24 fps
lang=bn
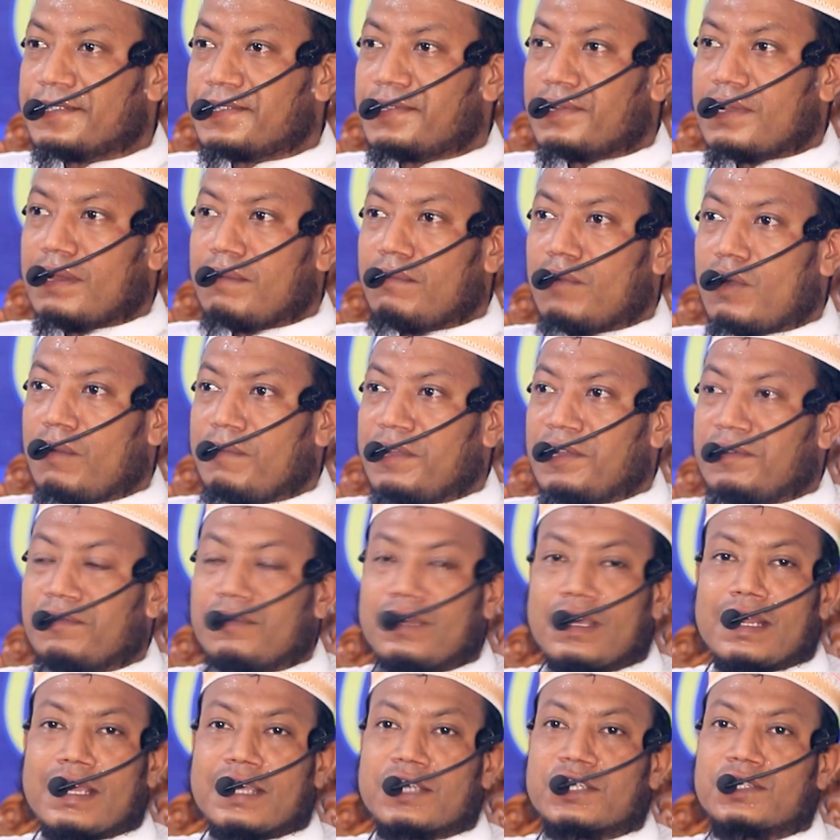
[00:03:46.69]
সূরা
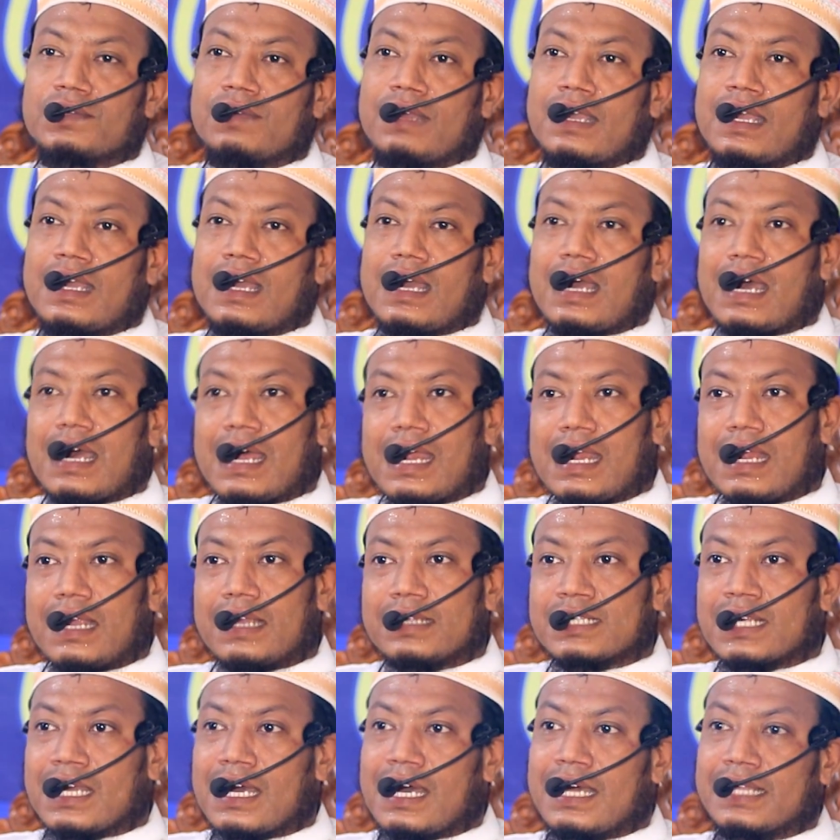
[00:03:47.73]
মুমিনুনের
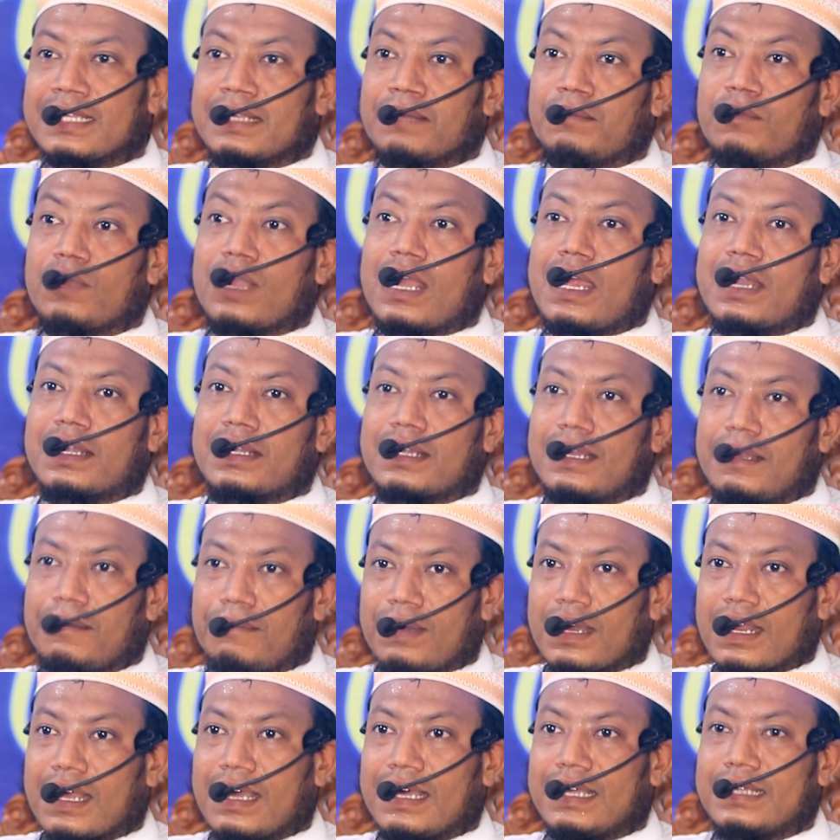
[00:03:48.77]
107 এবং 8
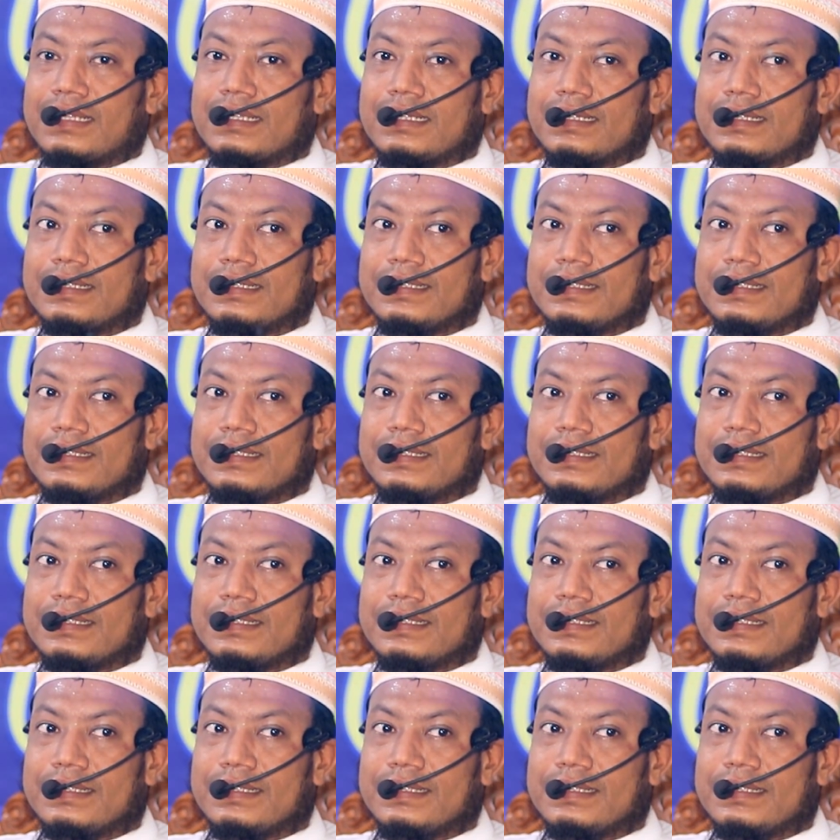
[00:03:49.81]
নম্বর আয়াত